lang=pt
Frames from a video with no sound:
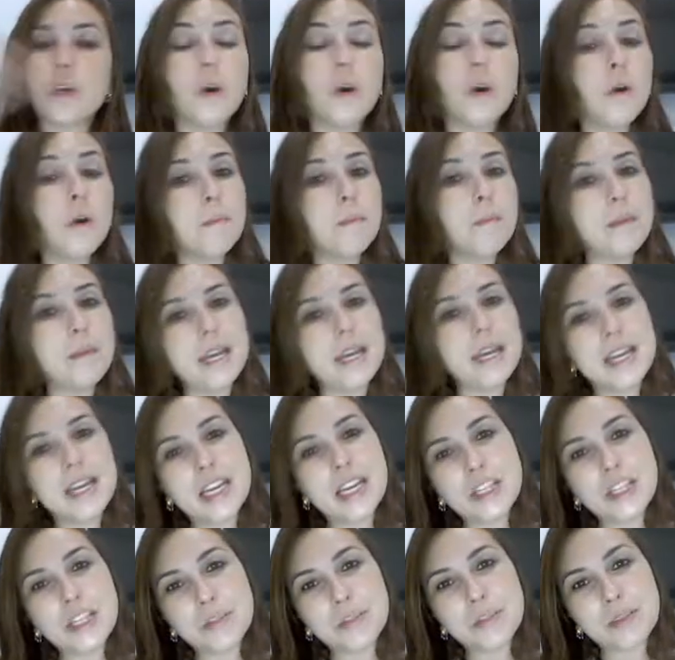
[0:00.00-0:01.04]
Um
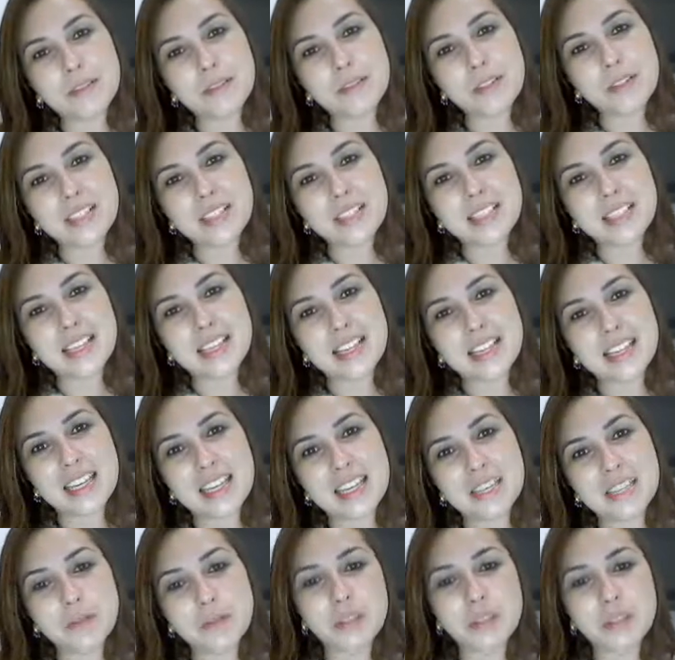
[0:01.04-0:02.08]
beijo para
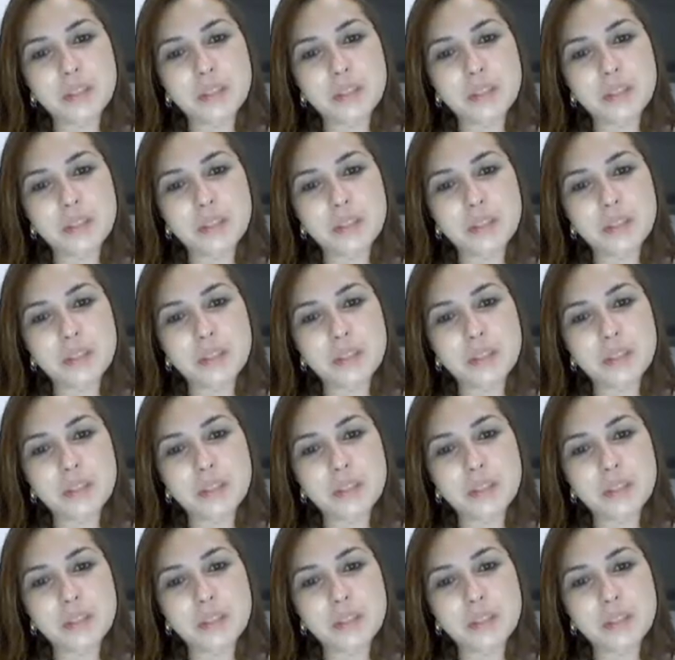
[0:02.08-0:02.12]
vocês, meus